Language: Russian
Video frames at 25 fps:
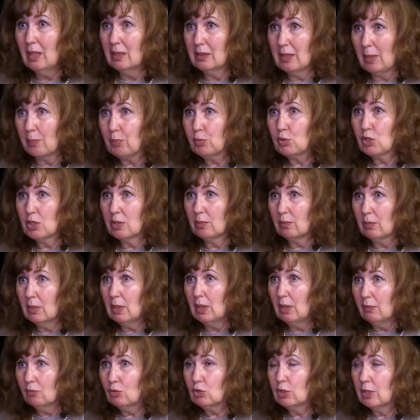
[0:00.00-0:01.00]
Допустим,
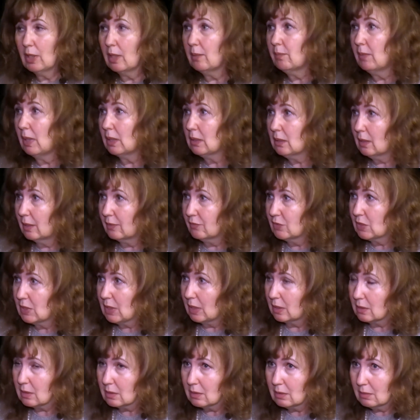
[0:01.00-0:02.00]
вот я могла
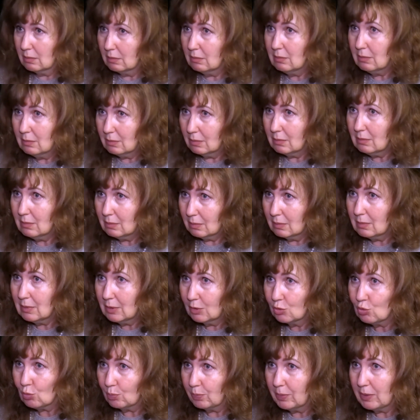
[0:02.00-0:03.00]
взять
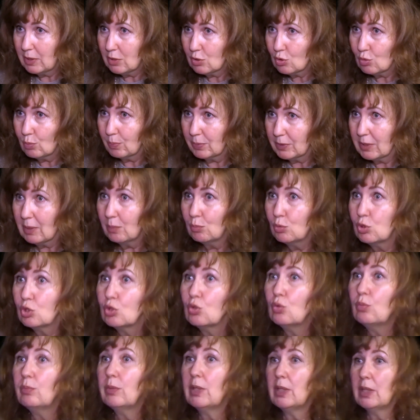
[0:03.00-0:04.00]
эту пьесу, потому
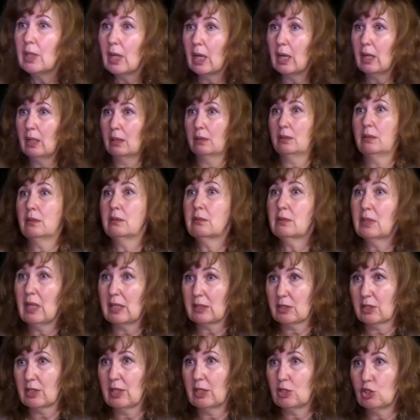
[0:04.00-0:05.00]
что у меня
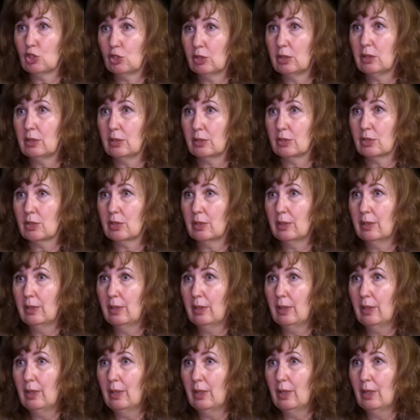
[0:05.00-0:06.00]
так сложилось,
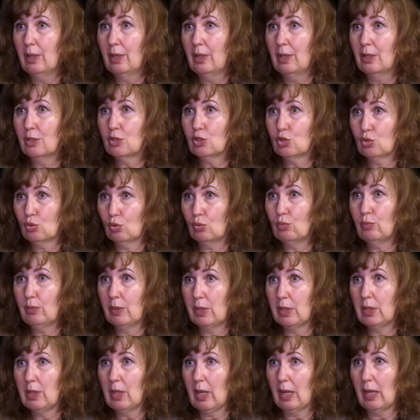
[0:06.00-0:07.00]
что у
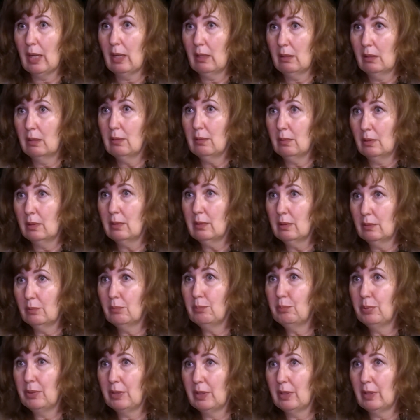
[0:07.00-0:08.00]
меня
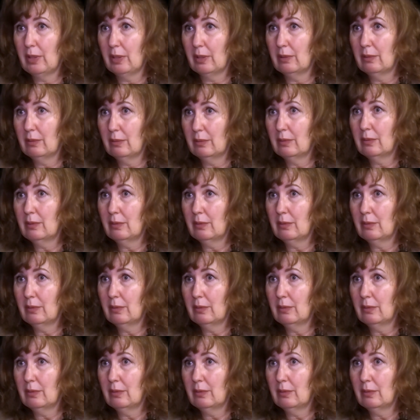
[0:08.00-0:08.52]
были